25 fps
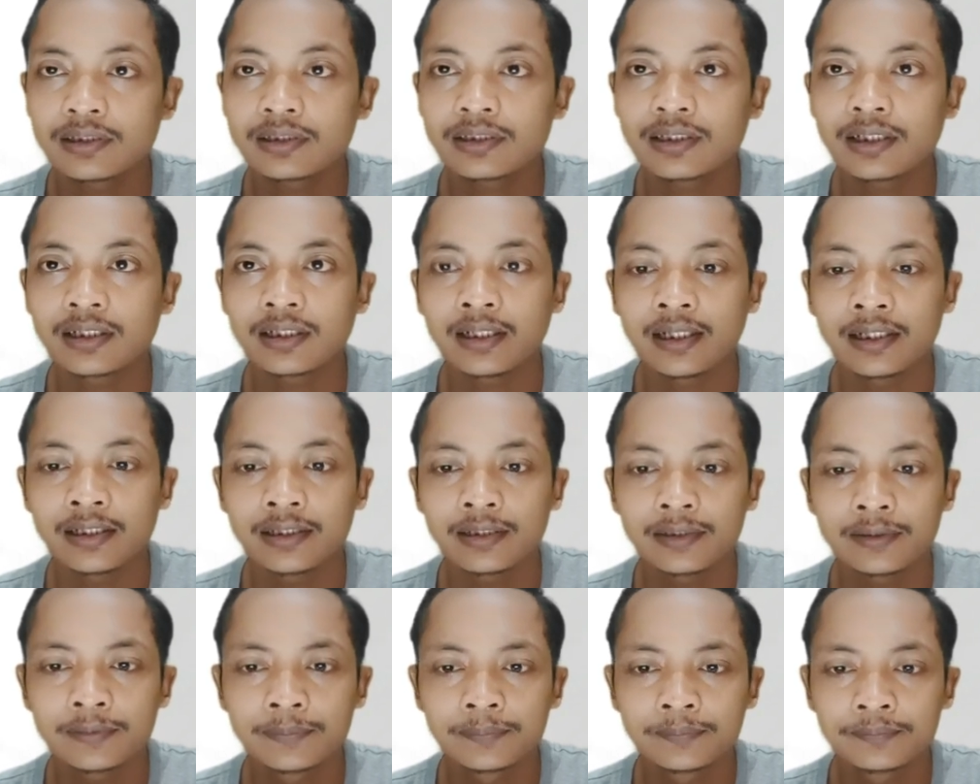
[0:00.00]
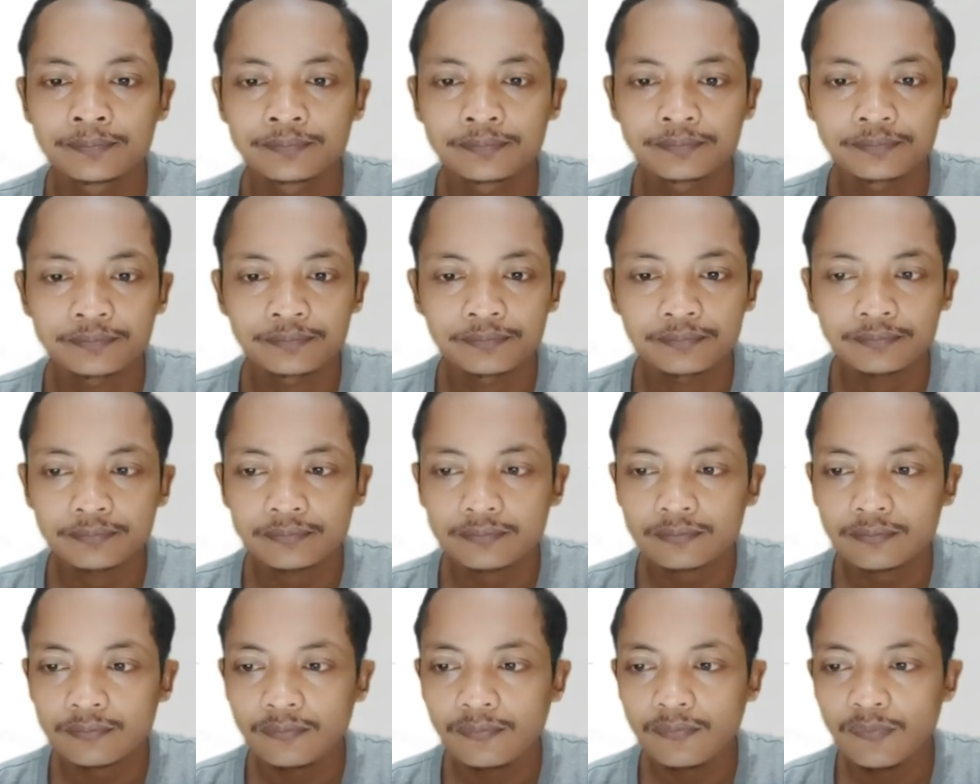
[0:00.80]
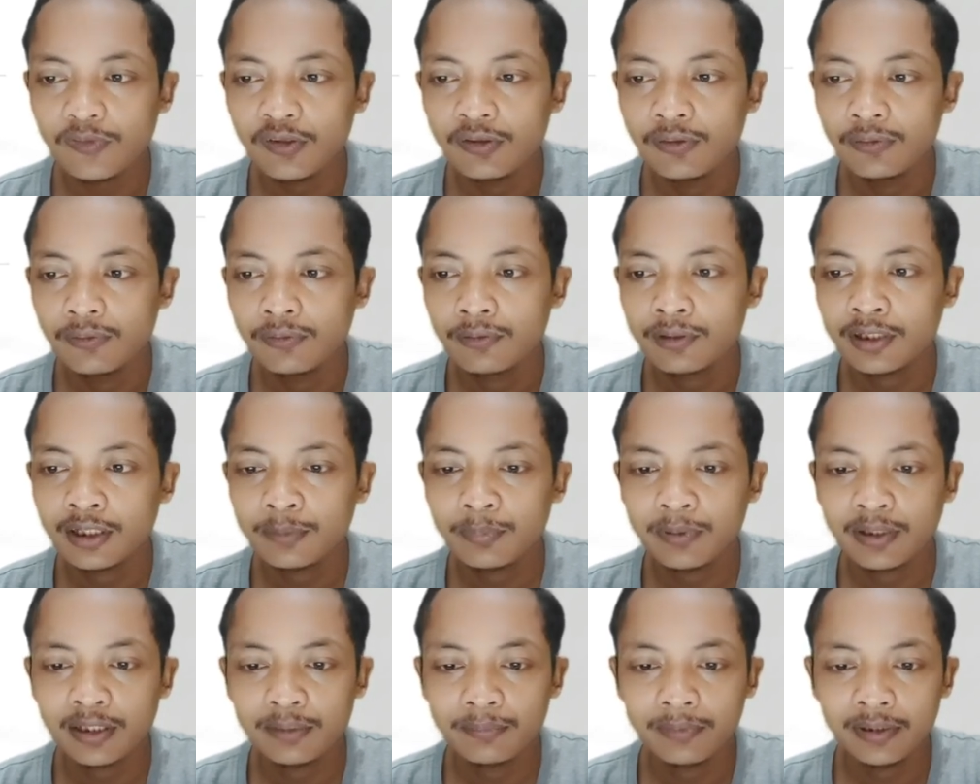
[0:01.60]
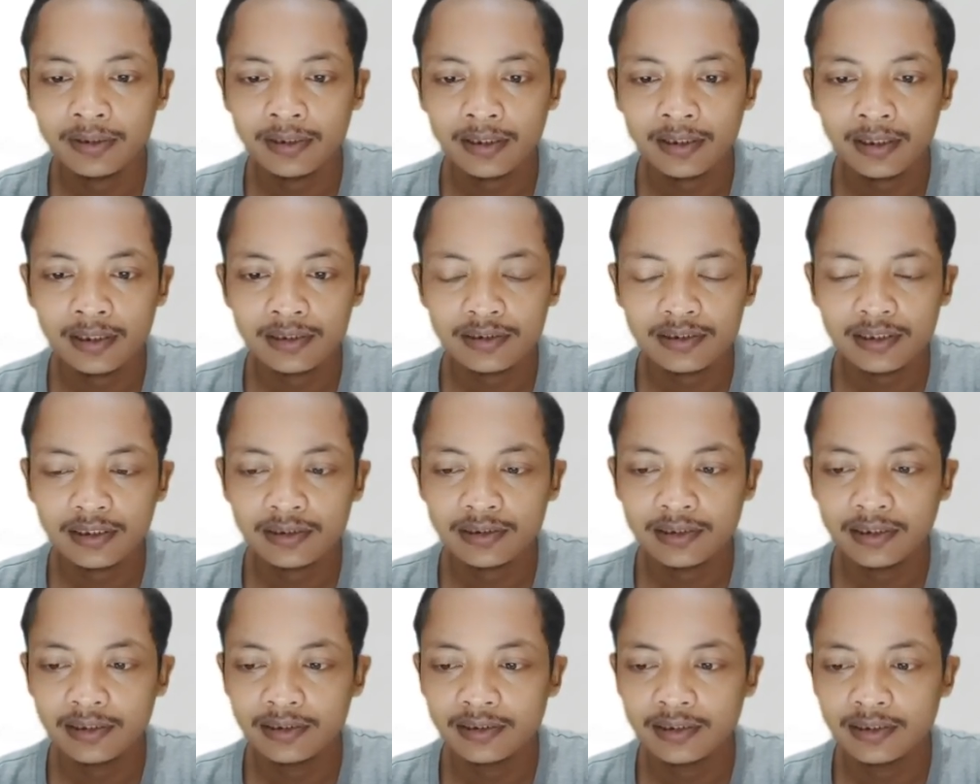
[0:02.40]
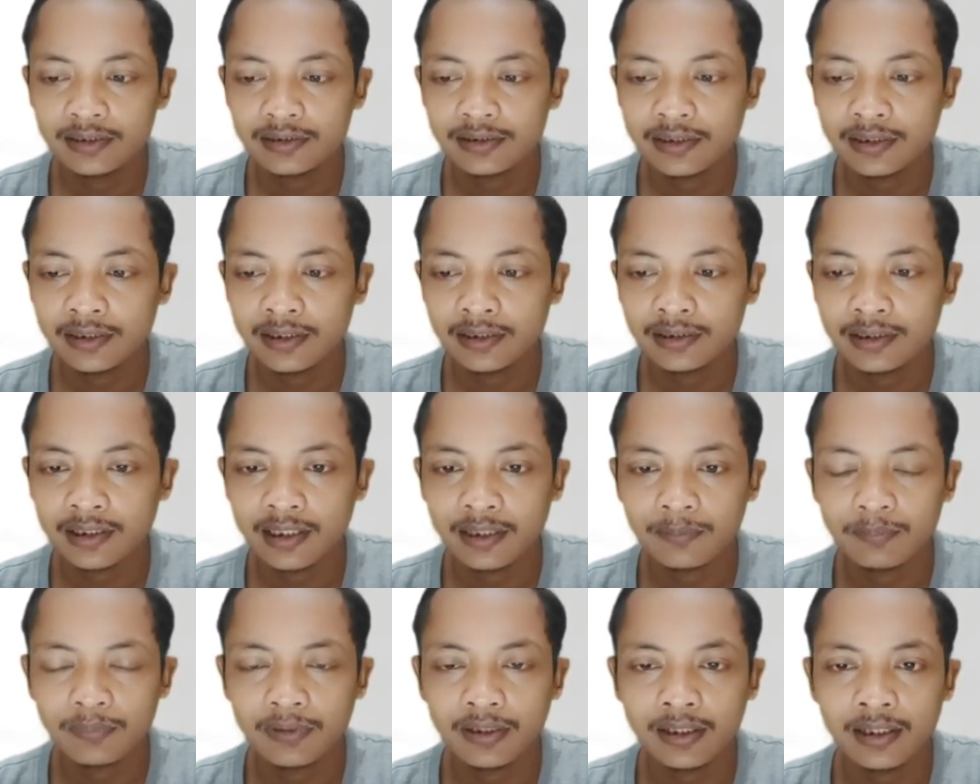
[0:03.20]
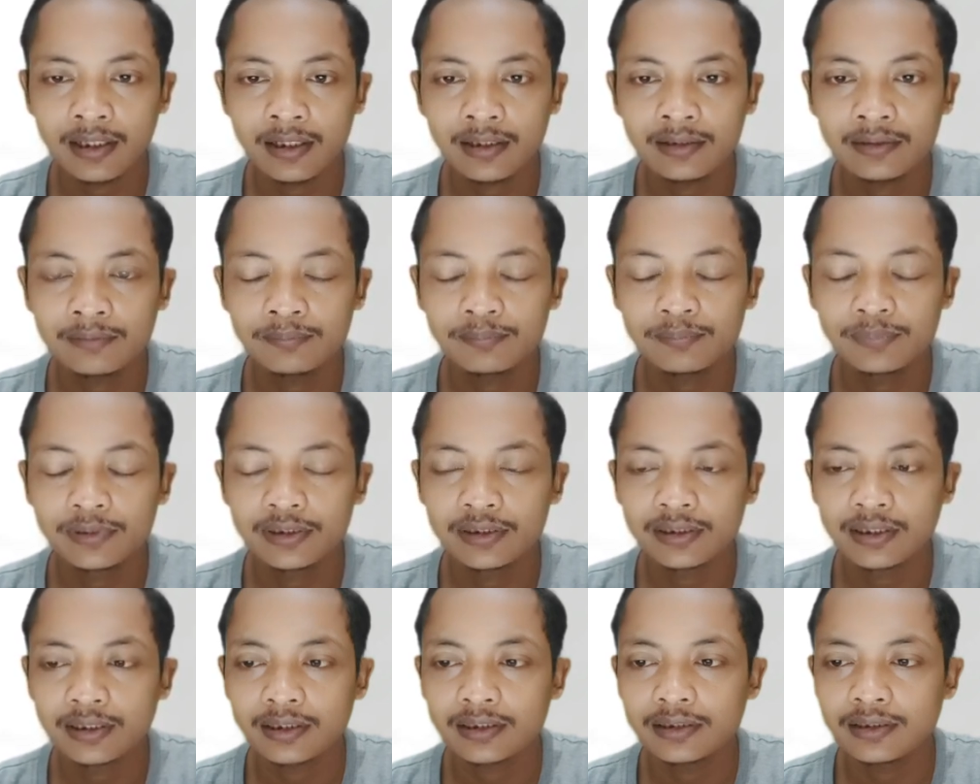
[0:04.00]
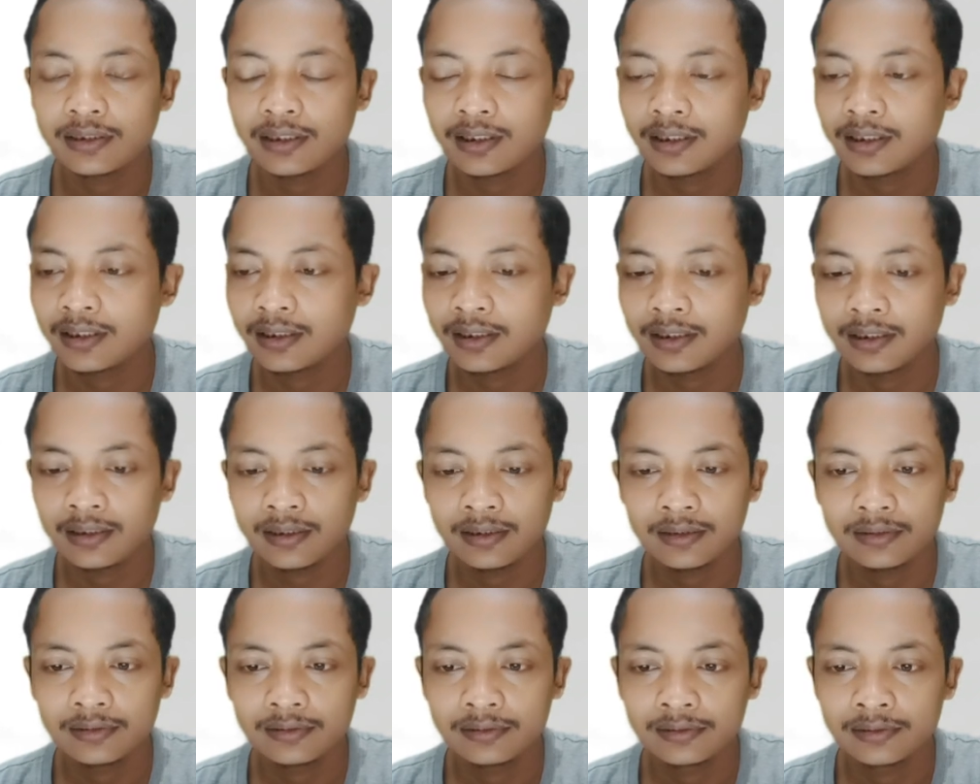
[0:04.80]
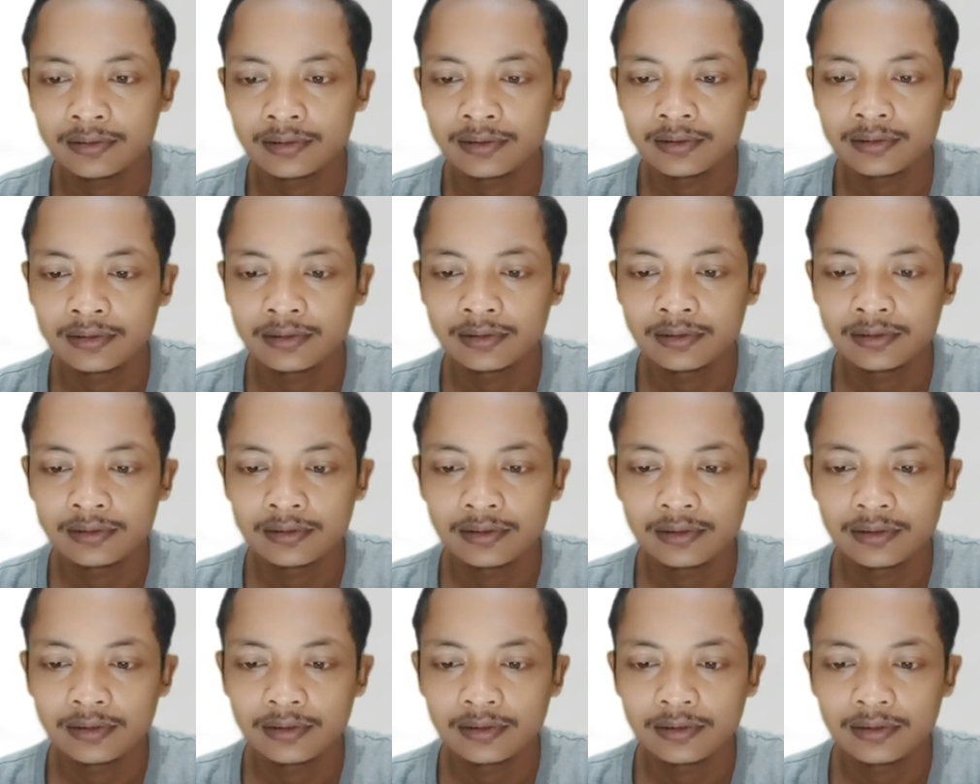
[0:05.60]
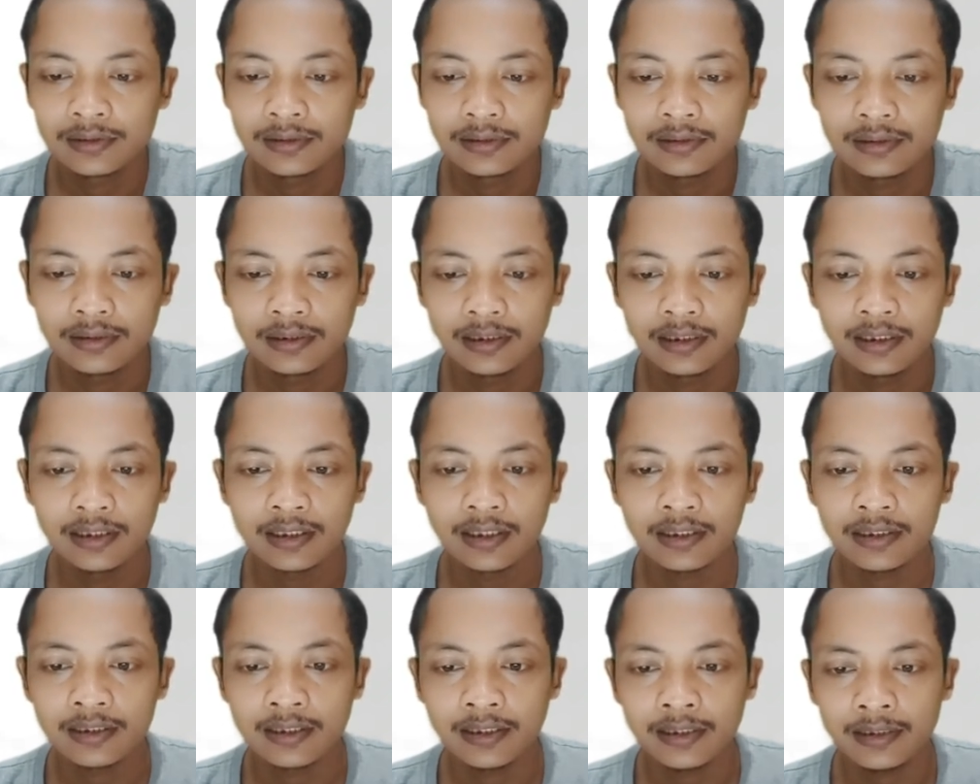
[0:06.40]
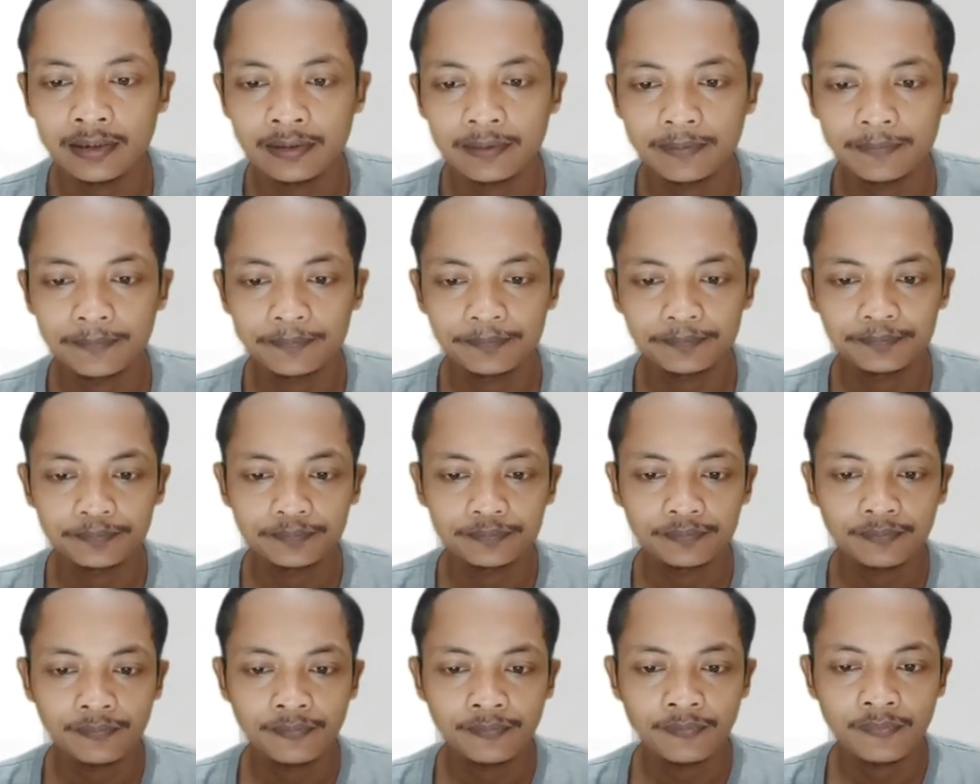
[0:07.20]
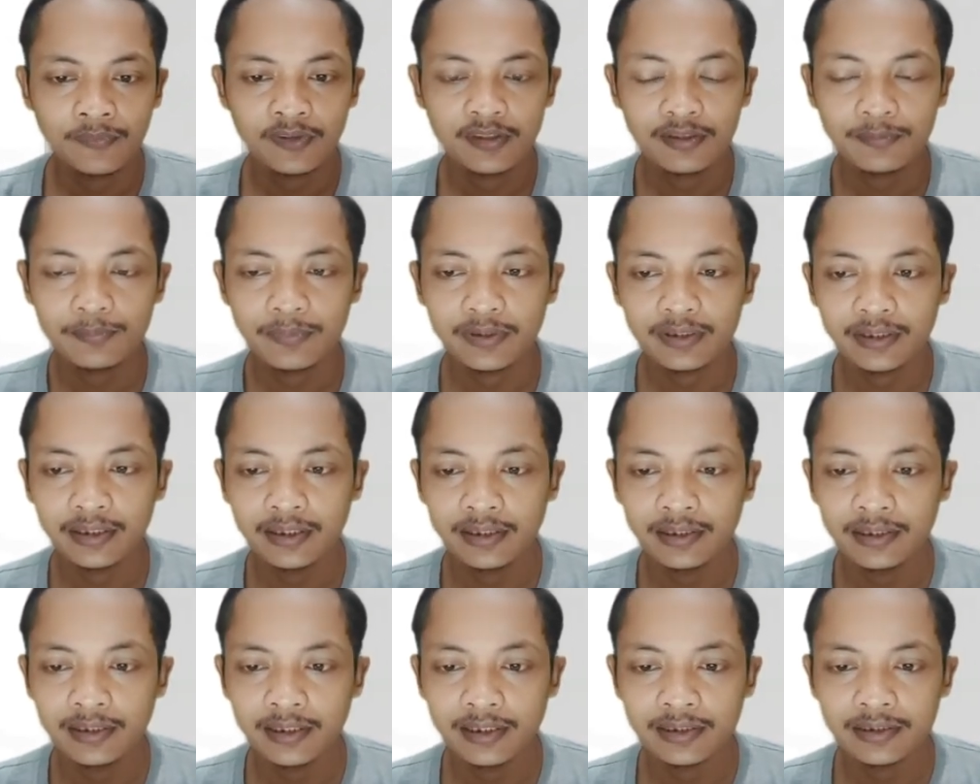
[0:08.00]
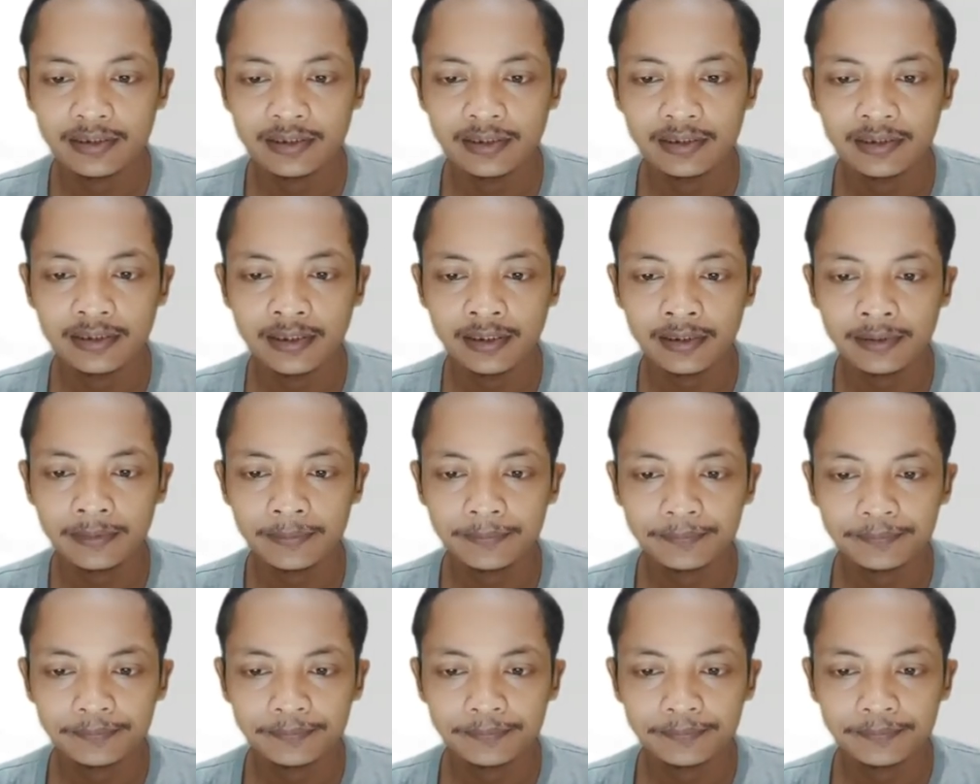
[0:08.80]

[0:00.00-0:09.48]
kadang naik oke bagaimana setting yang saya terapkan bisa kita lihat ya seperti ini hasilnya